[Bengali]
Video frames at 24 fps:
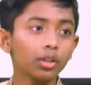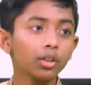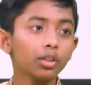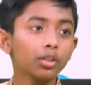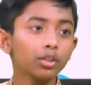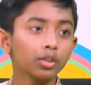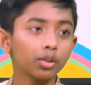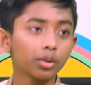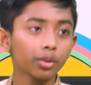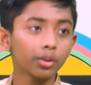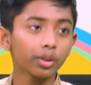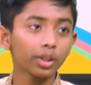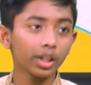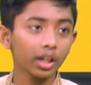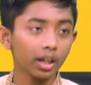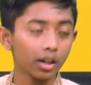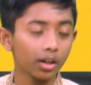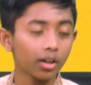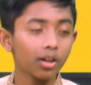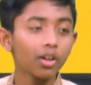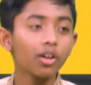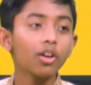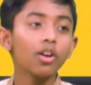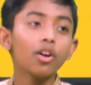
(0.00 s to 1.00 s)
শুক্রিয়া
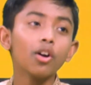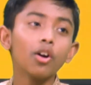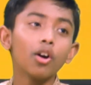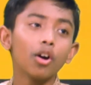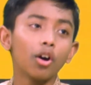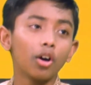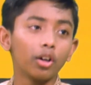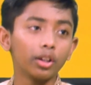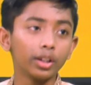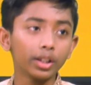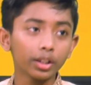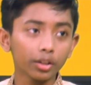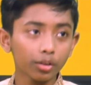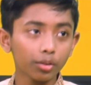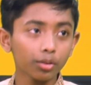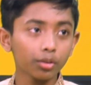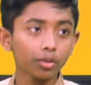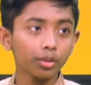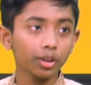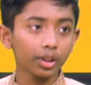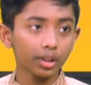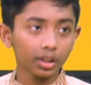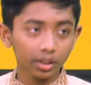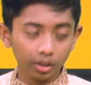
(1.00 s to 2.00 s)
অনেক সুন্দর
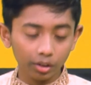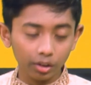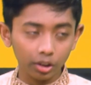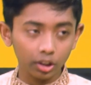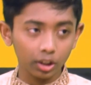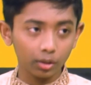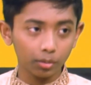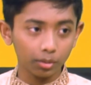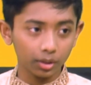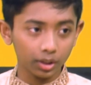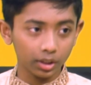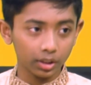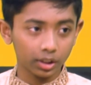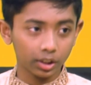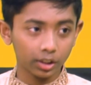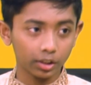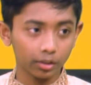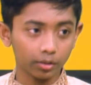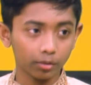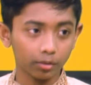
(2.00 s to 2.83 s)
একটা কথা বলেছেন